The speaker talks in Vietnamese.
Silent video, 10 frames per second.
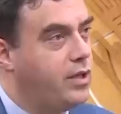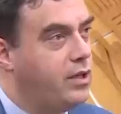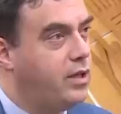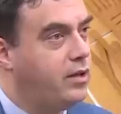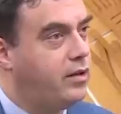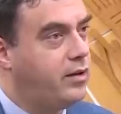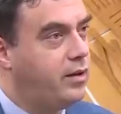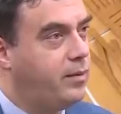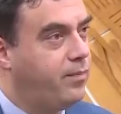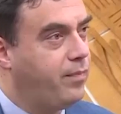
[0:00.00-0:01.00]
Thanh Hóa đã đạt
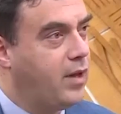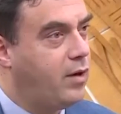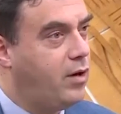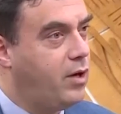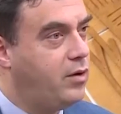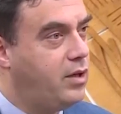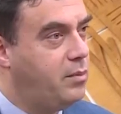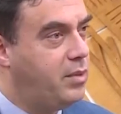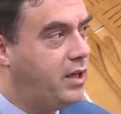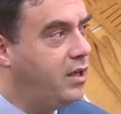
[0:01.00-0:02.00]
được trong thời gian qua.
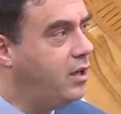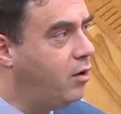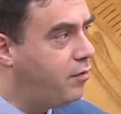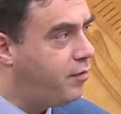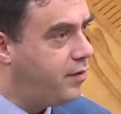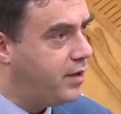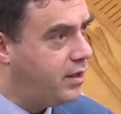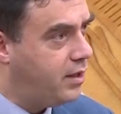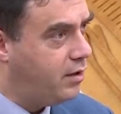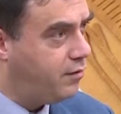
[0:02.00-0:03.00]
Đồng thời khẳng
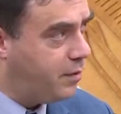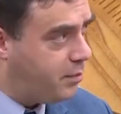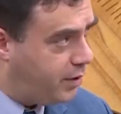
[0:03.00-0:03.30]
định mối